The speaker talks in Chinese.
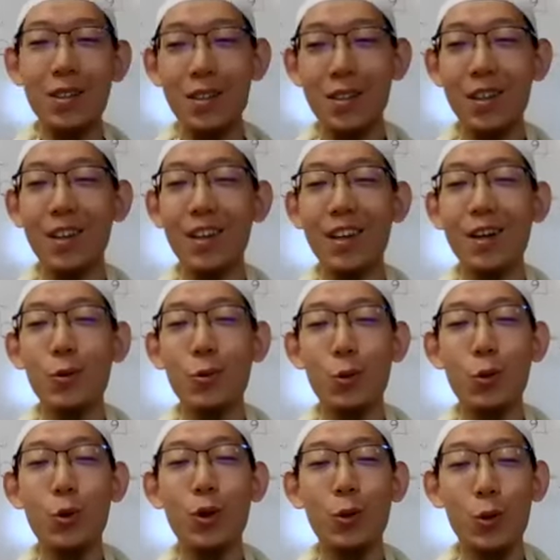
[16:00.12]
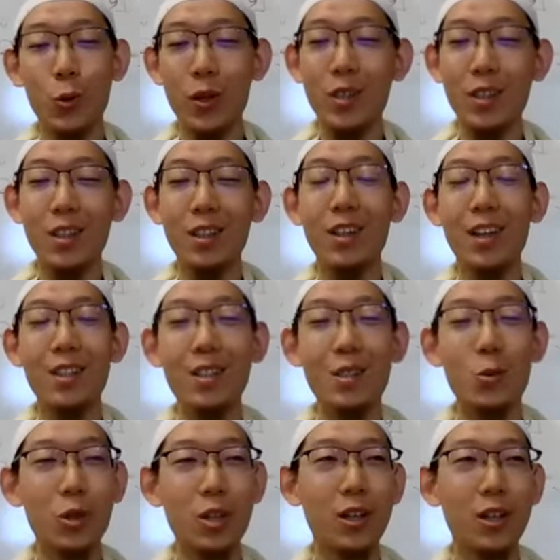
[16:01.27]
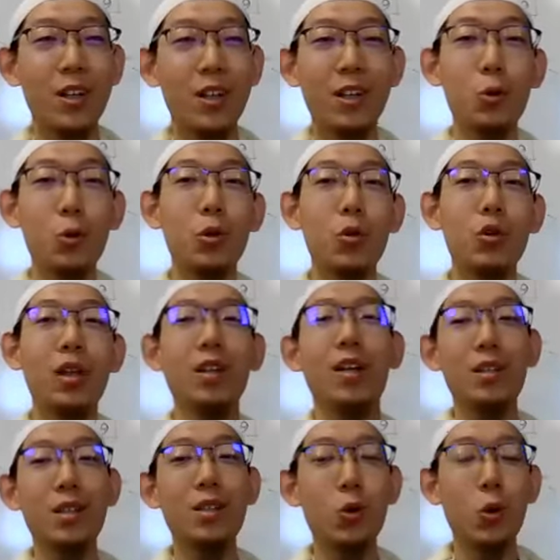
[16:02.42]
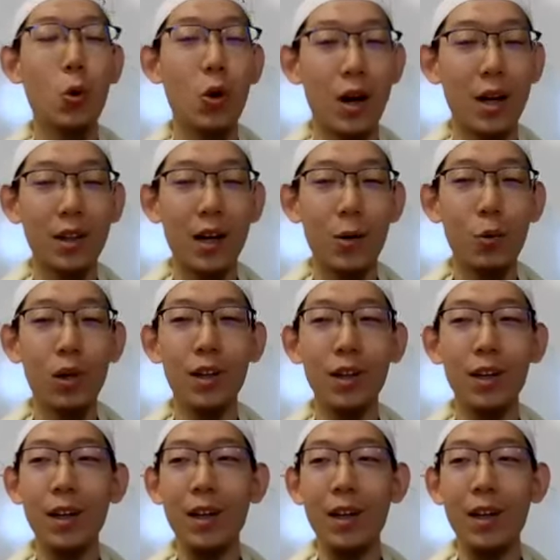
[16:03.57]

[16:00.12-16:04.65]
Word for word: 自己。去学习，等待他自己去成长。也许有一天他自己就恍然大悟了。